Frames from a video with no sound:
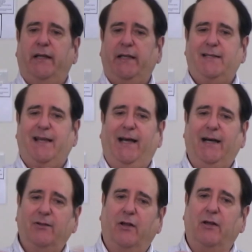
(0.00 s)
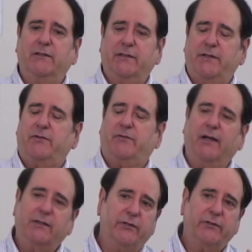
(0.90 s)
как долго
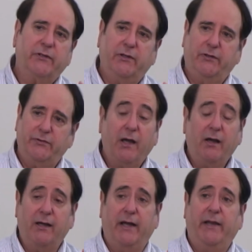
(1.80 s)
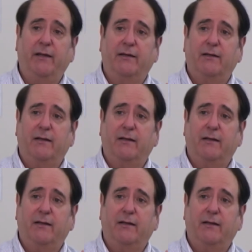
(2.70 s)
продолжалась эта борьба